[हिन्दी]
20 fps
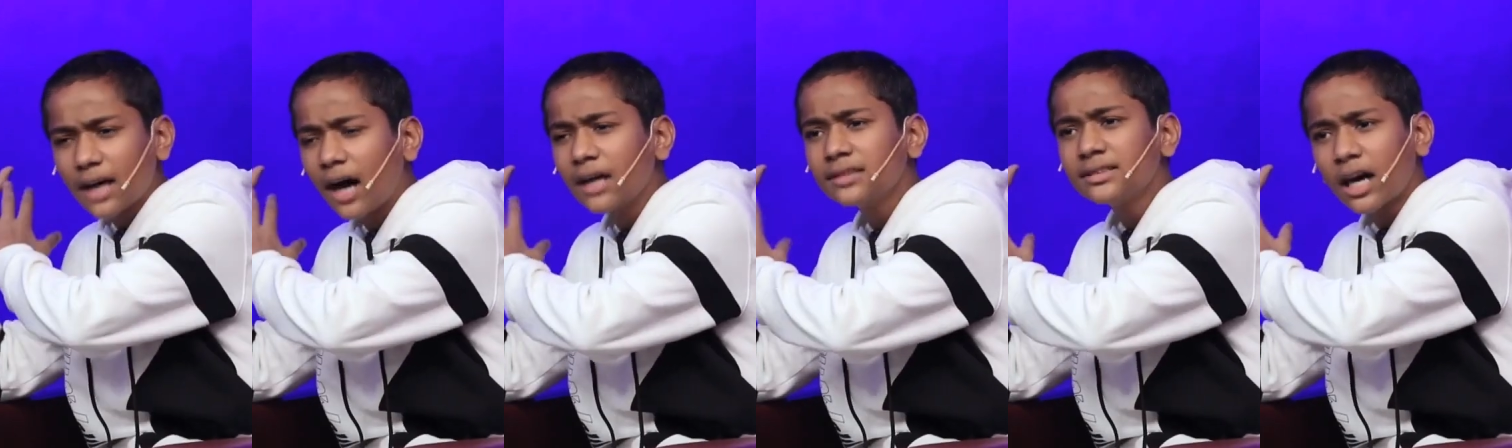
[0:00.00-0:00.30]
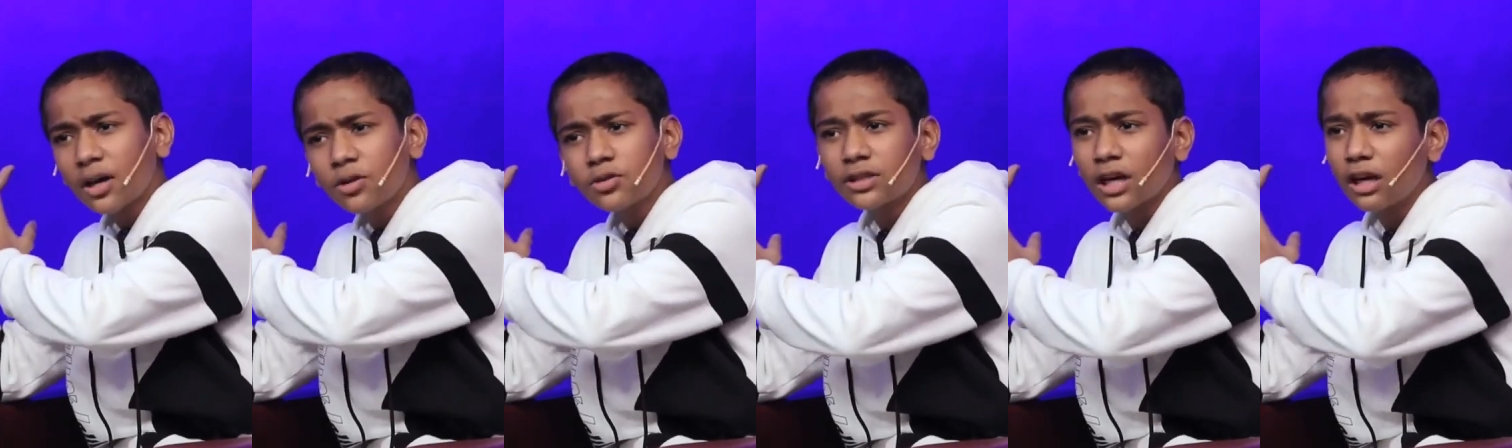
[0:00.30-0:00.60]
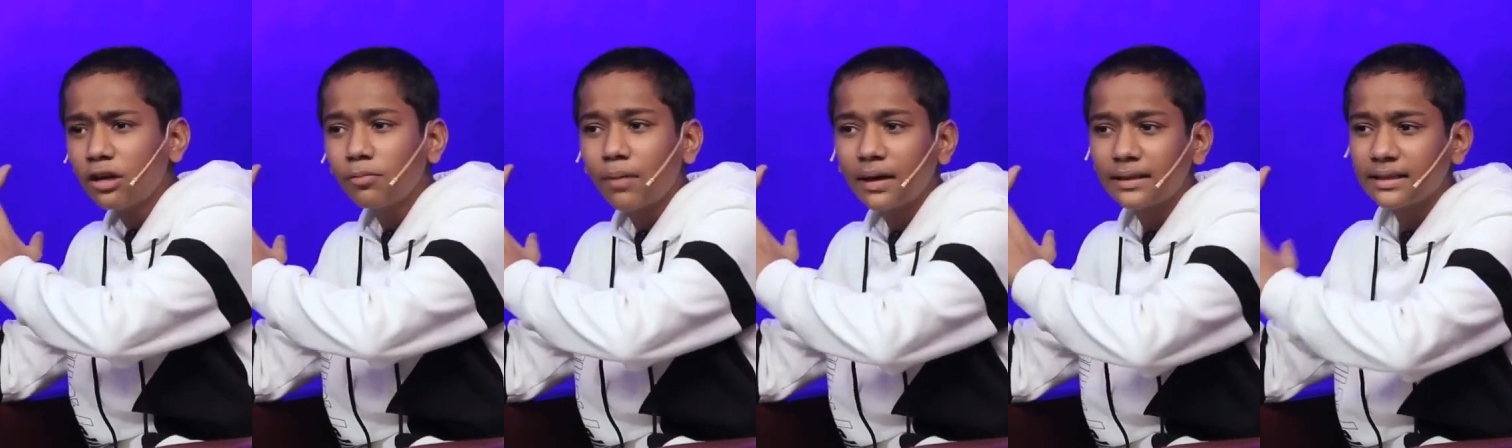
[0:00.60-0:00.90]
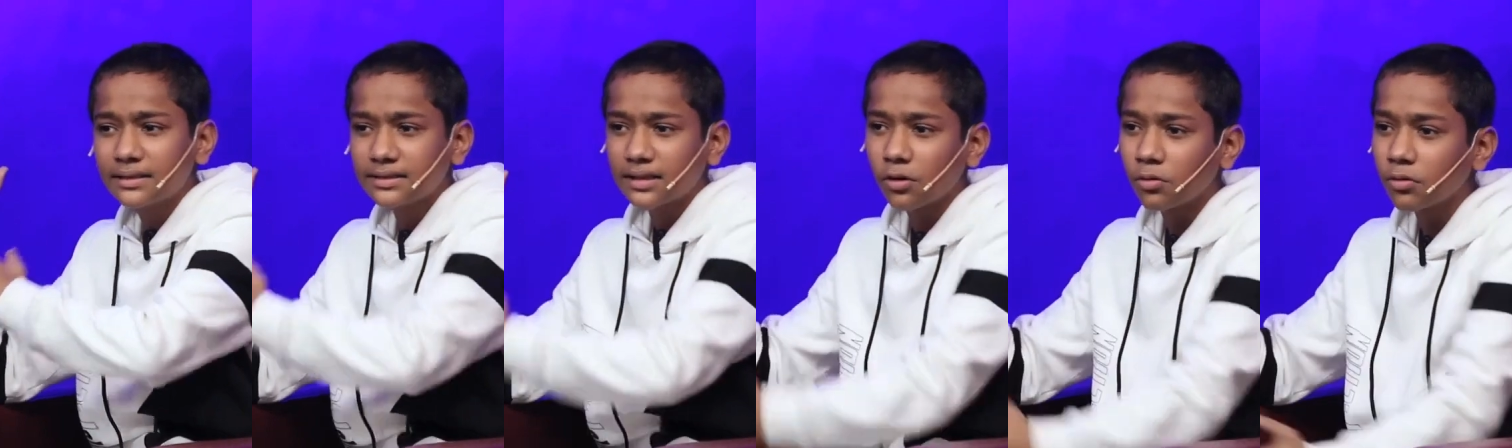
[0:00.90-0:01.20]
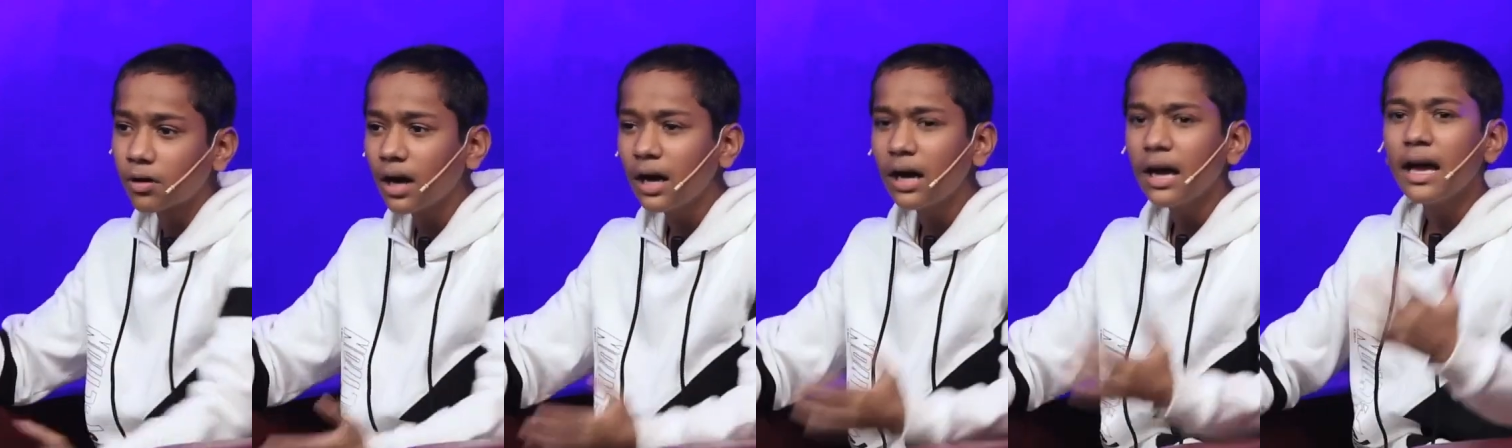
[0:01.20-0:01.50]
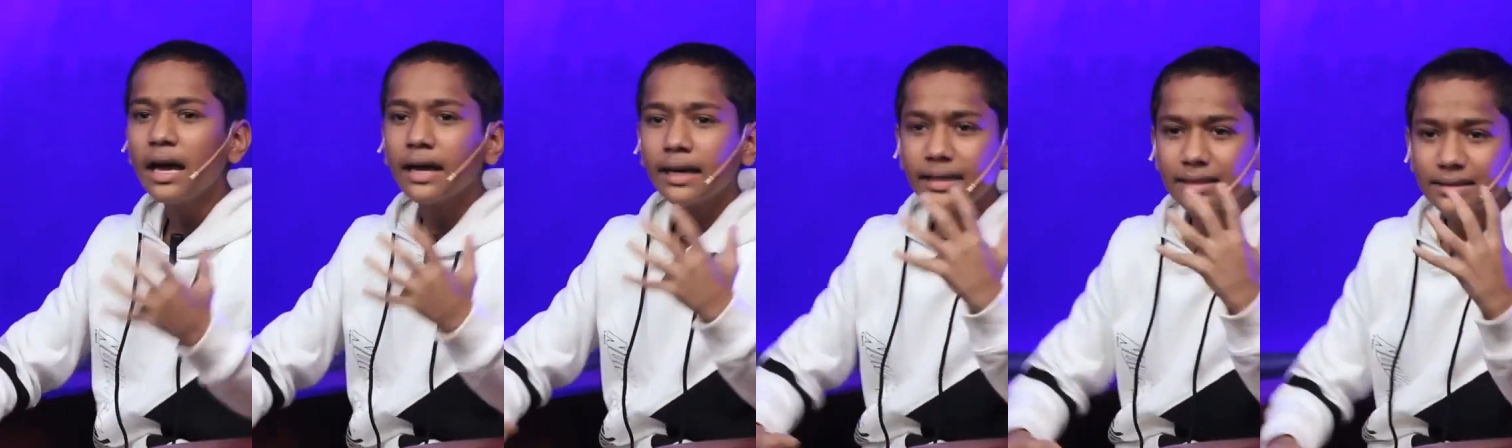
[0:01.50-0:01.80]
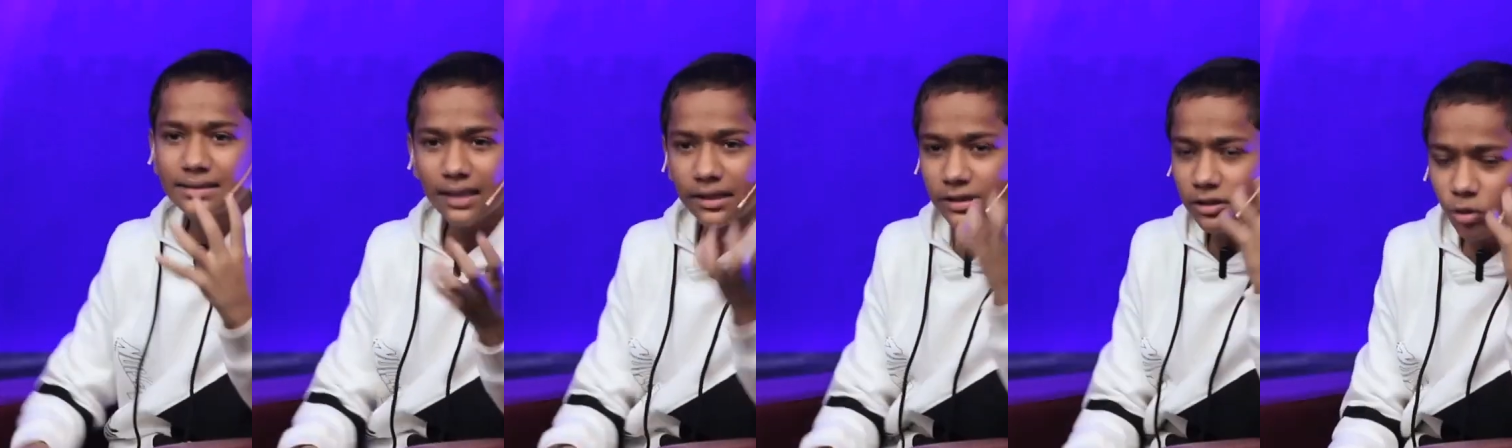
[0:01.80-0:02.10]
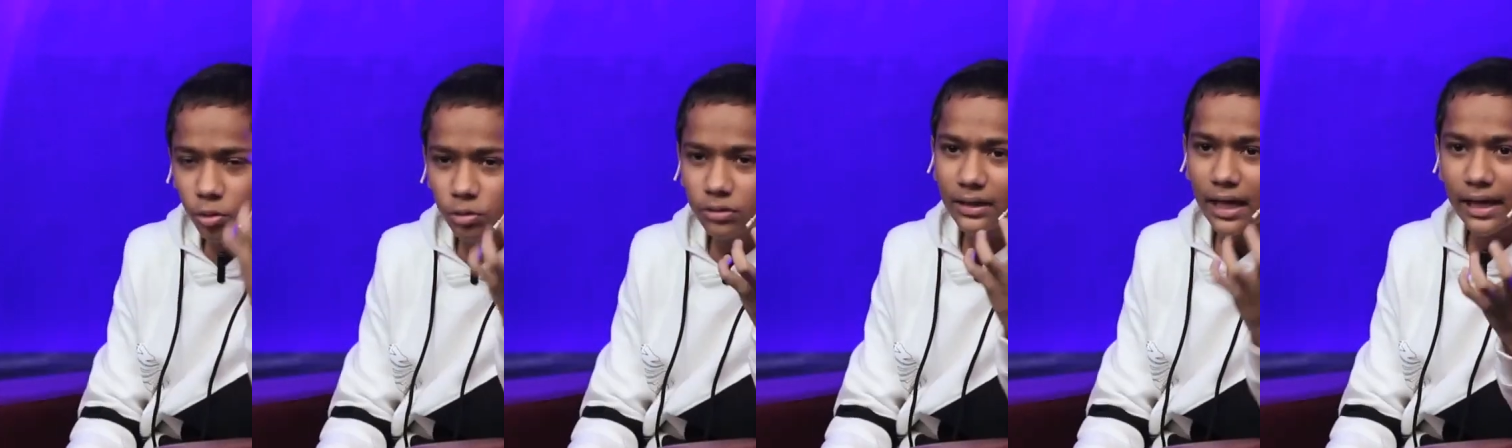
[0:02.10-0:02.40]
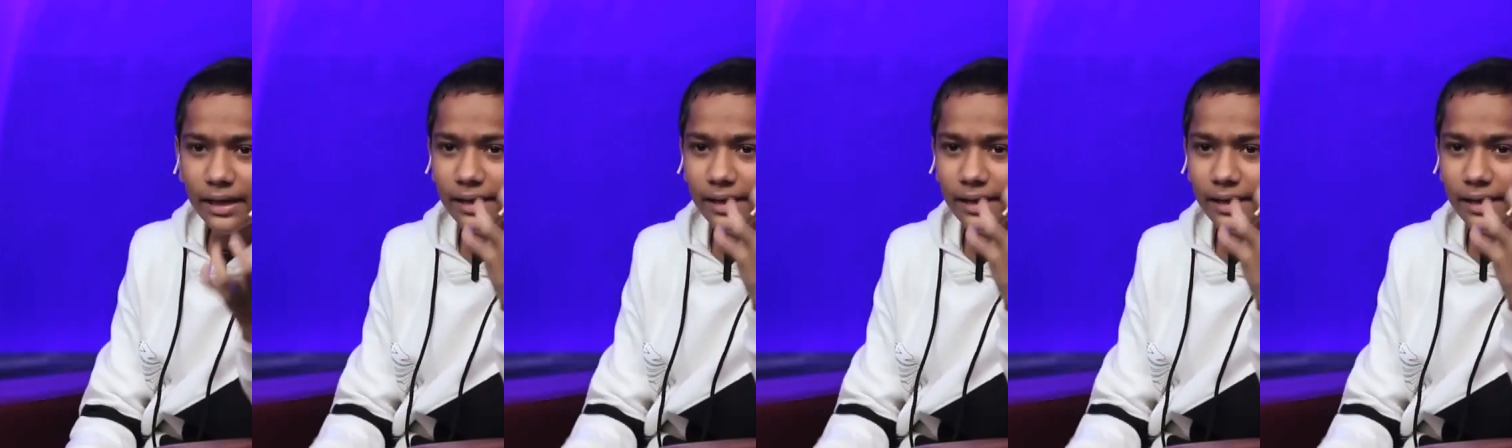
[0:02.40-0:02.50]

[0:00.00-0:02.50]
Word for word: हज़ारों सालों बाद ऐसा होगा कि सन तो उतना